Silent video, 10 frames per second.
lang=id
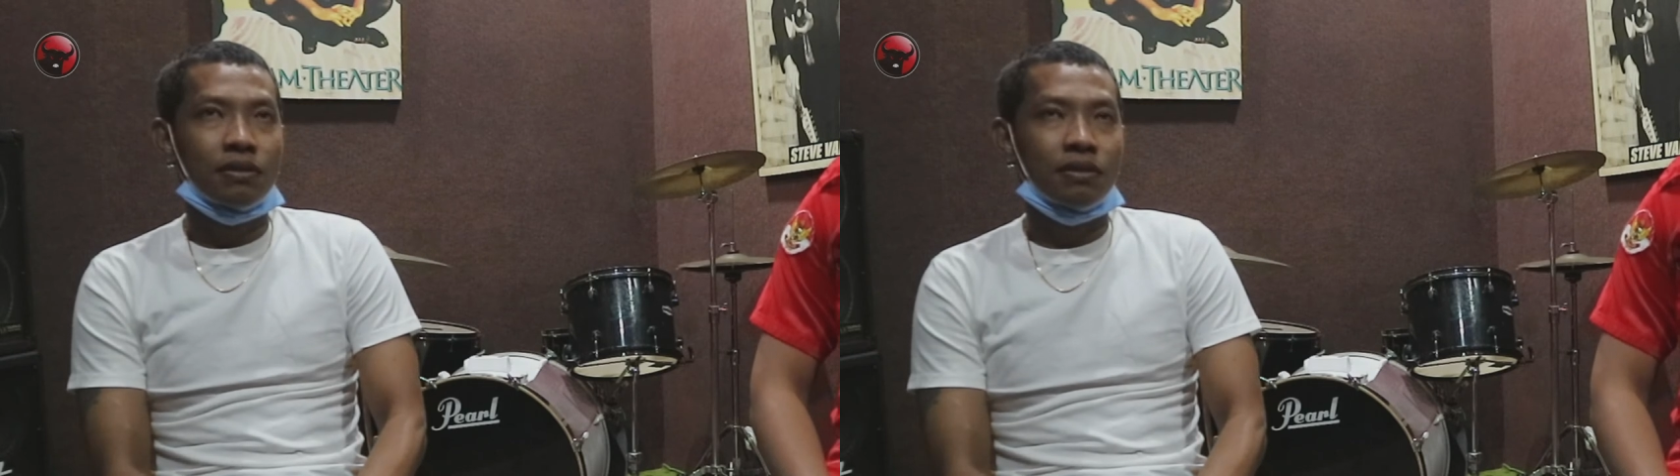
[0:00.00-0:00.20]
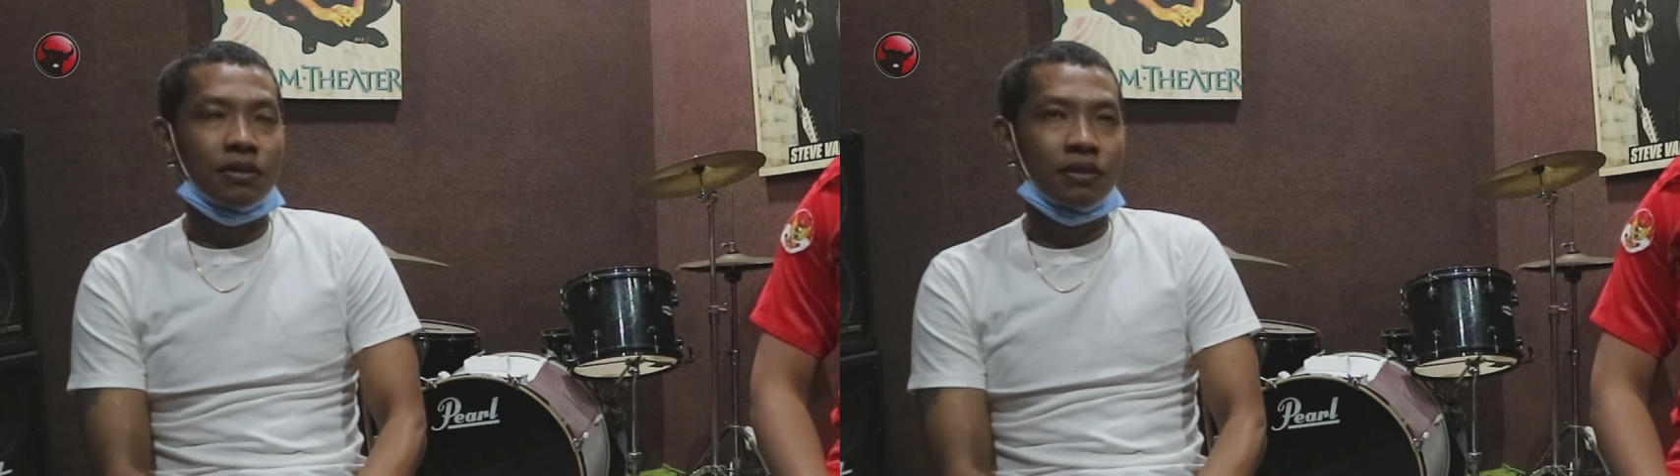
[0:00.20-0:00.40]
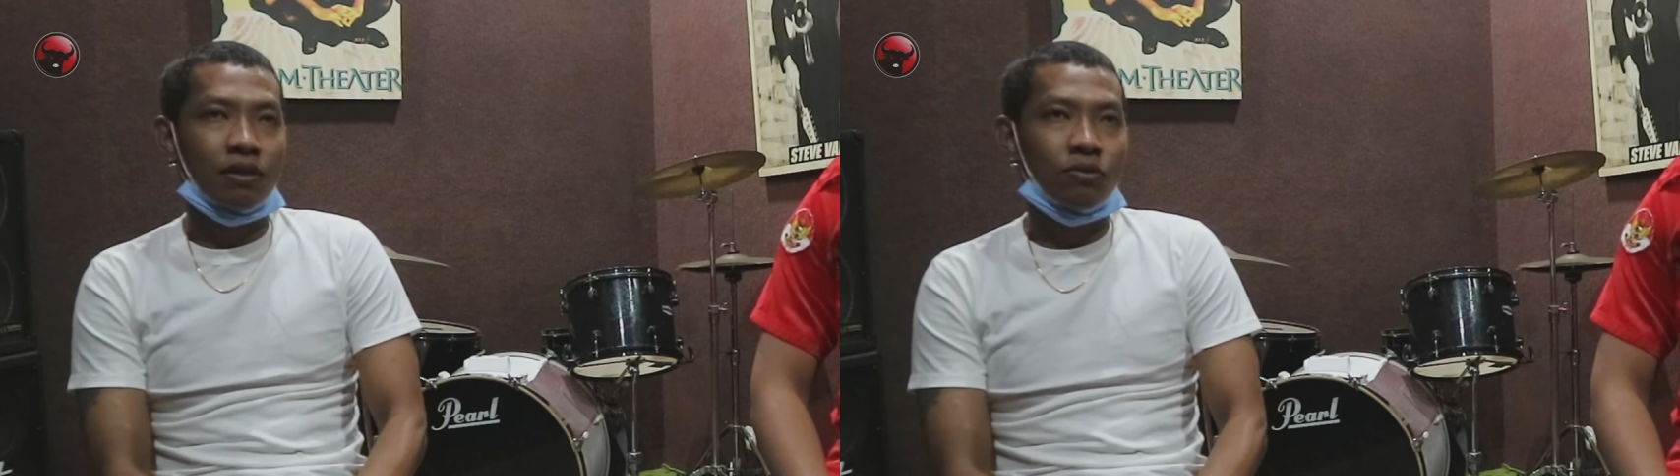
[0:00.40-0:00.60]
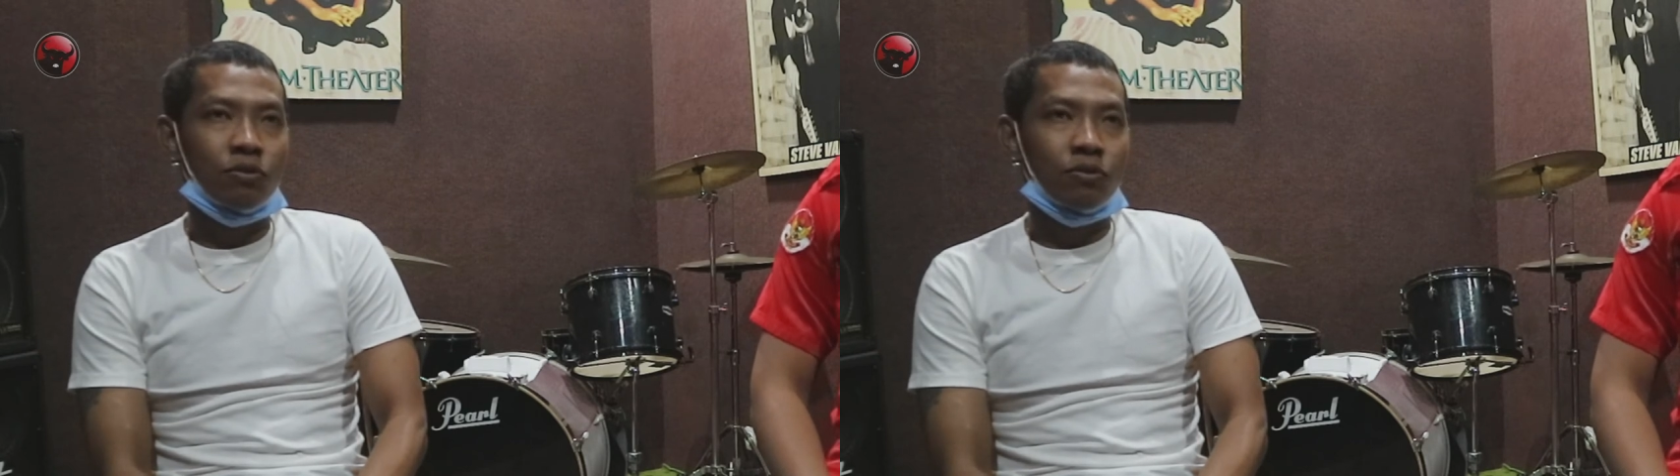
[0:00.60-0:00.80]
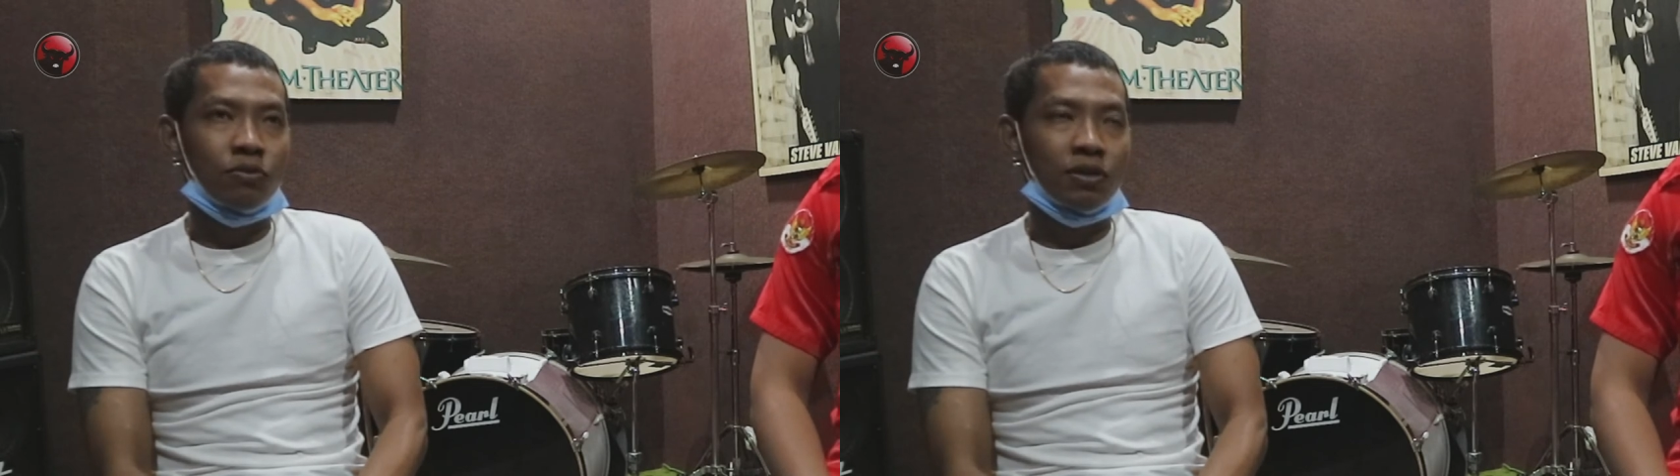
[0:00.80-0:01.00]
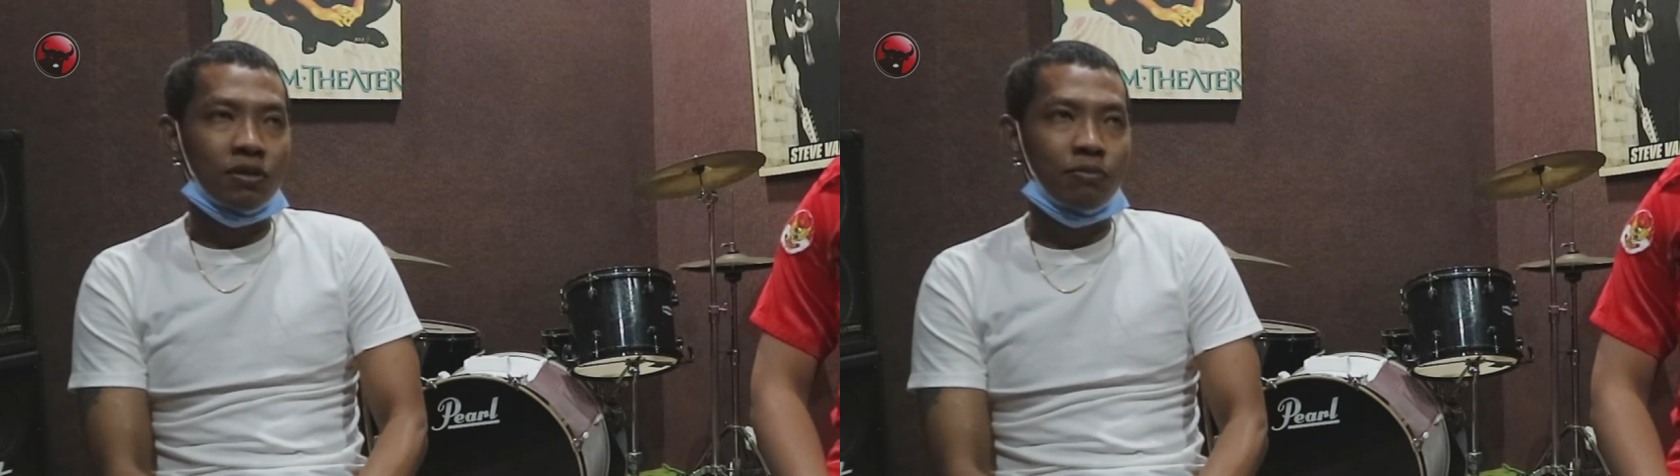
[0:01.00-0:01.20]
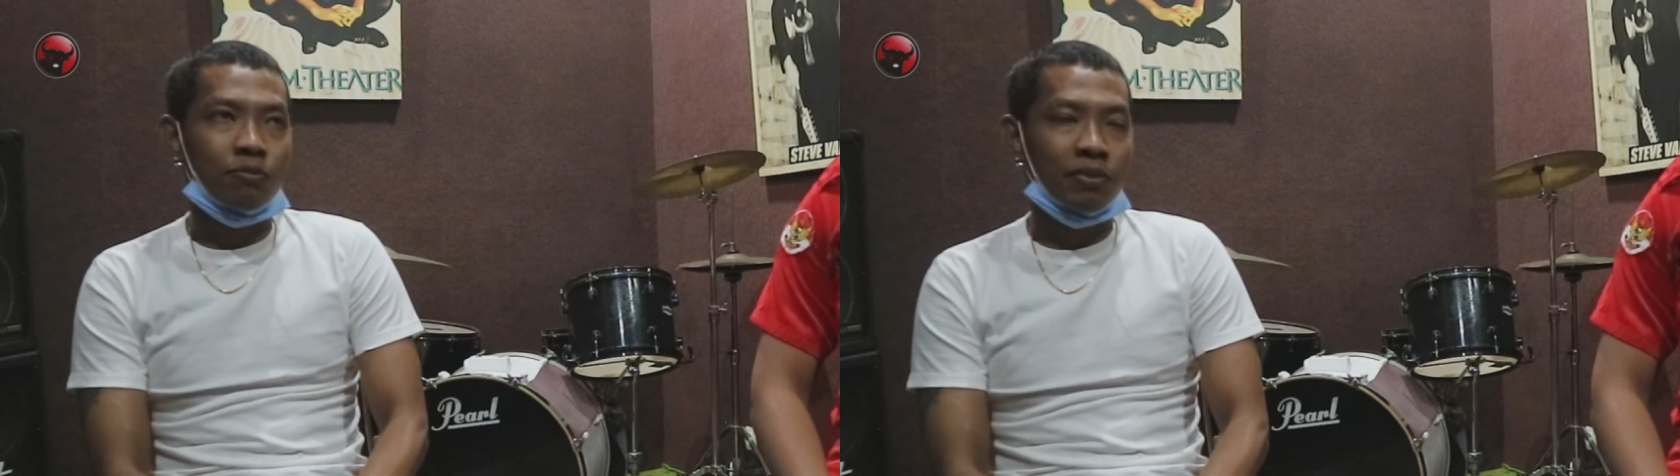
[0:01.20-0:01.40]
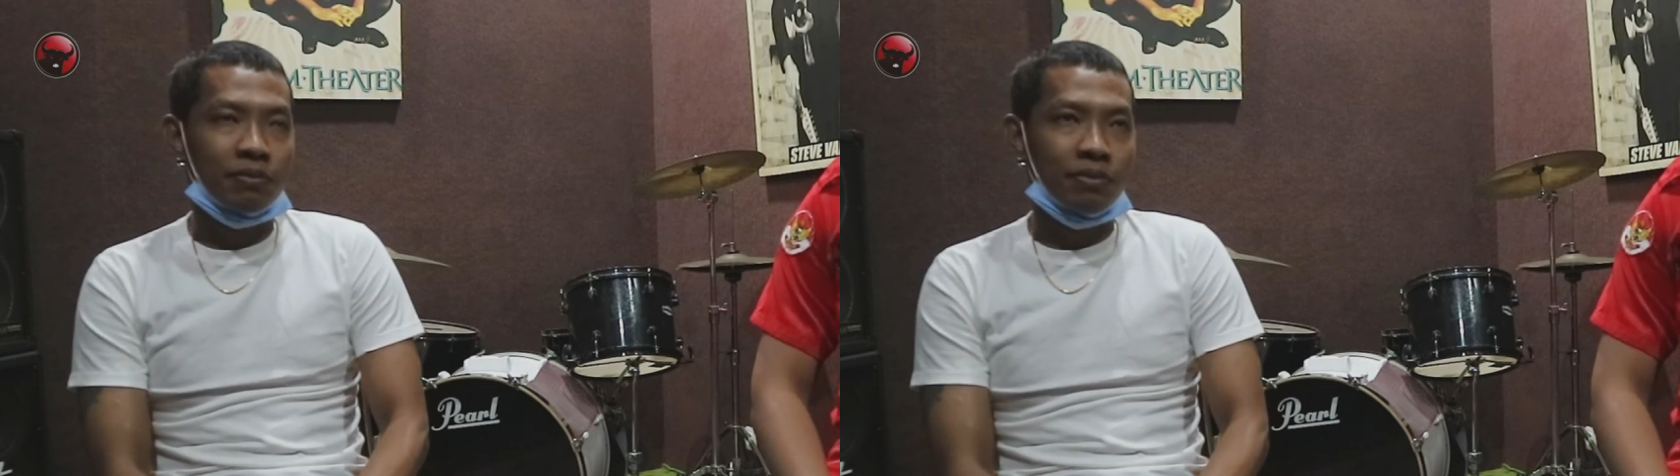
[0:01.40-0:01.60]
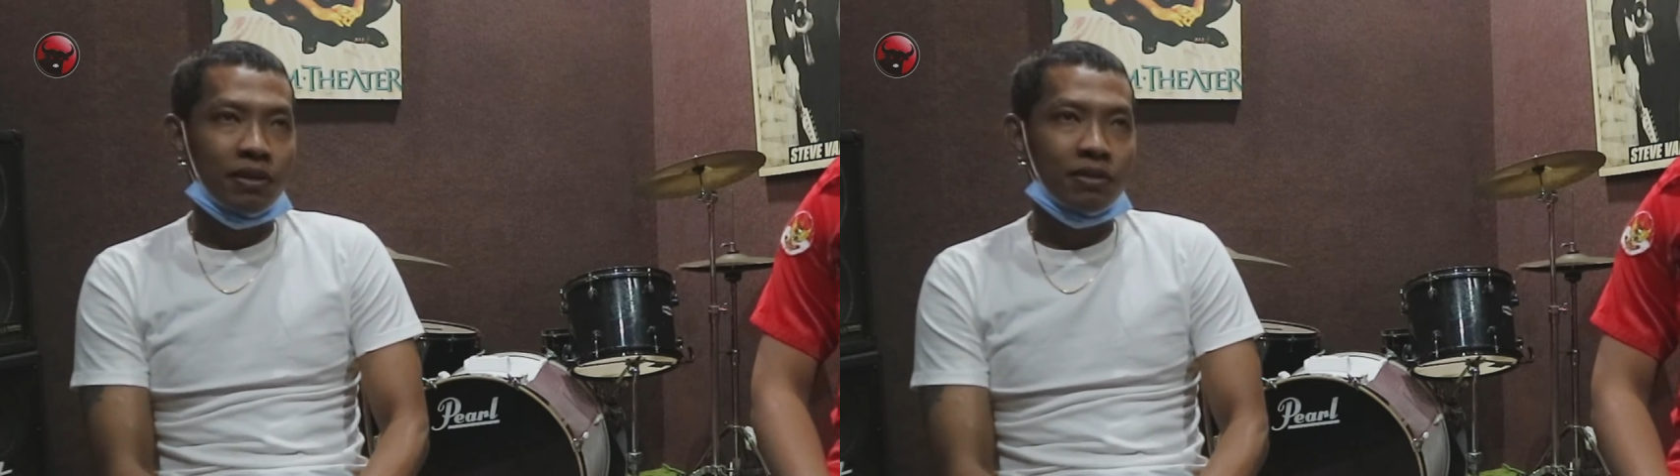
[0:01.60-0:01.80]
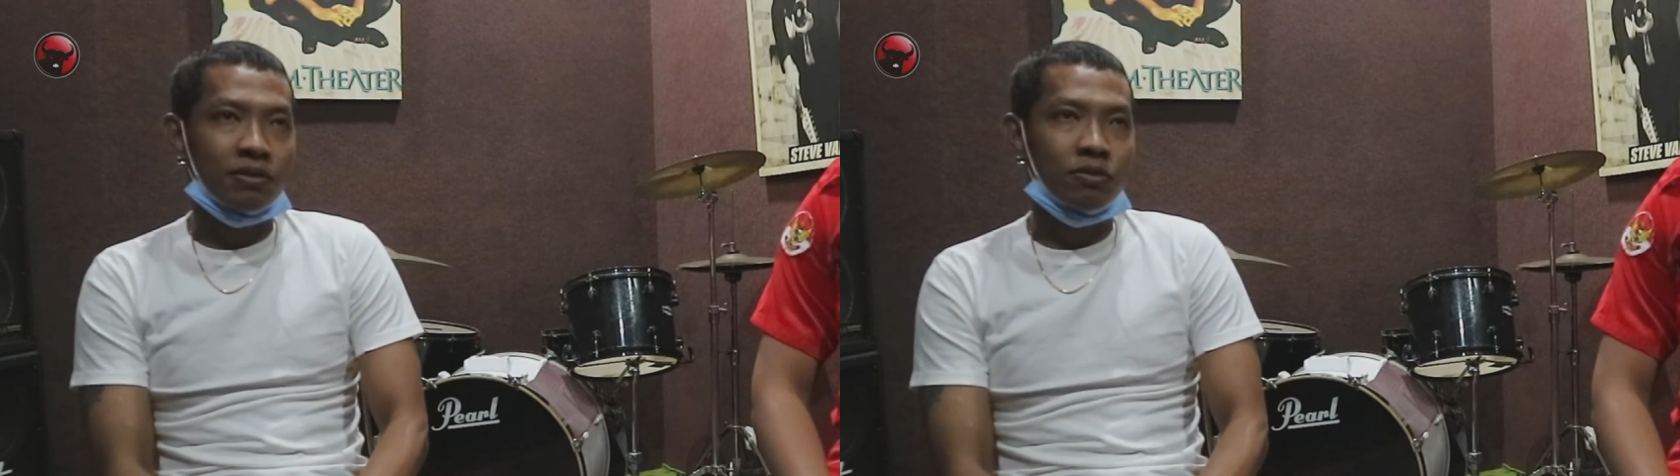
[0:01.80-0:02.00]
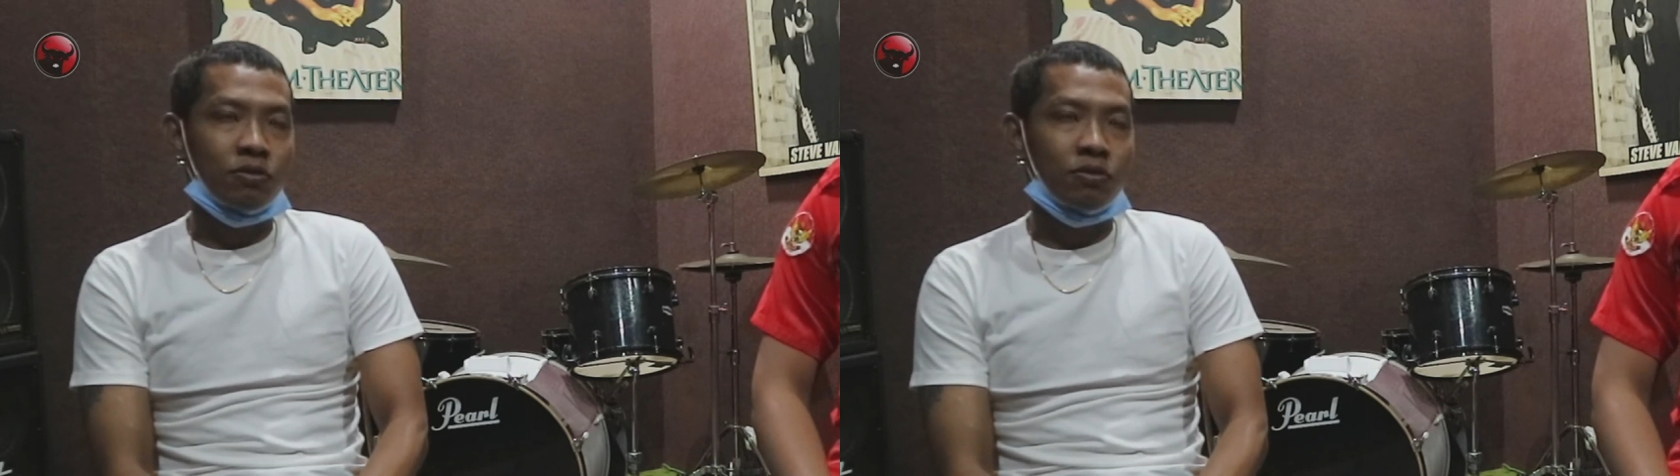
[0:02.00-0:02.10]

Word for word: di tahun 2014